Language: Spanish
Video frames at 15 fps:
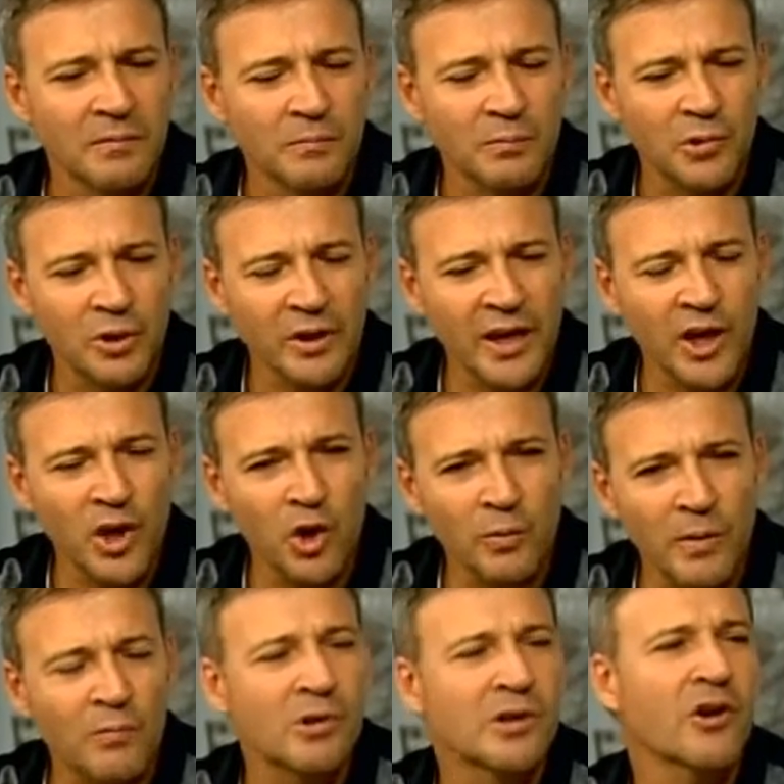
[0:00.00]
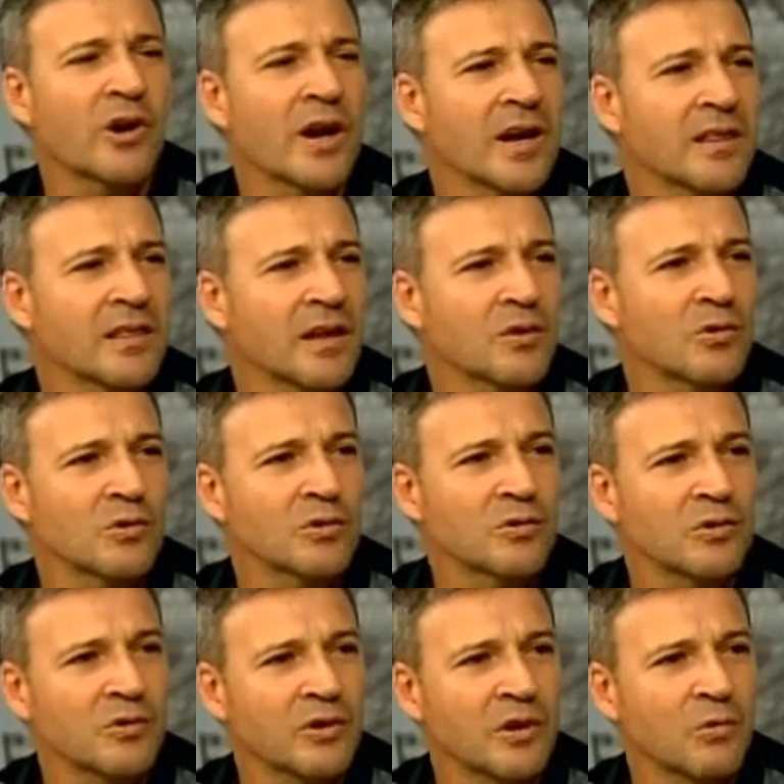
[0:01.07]
¿por qué no vamos a organizar
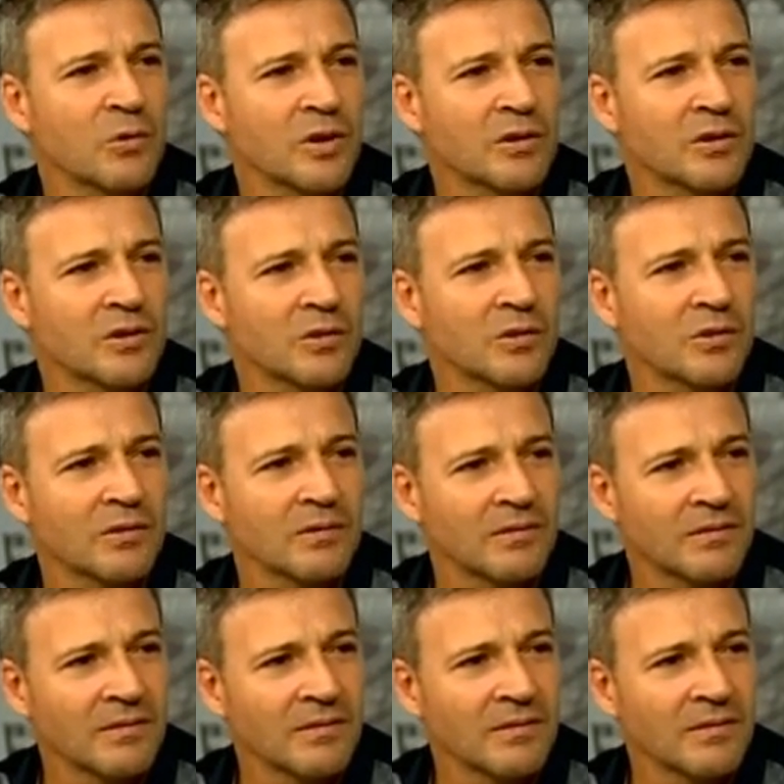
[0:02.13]
nosotros un encuentro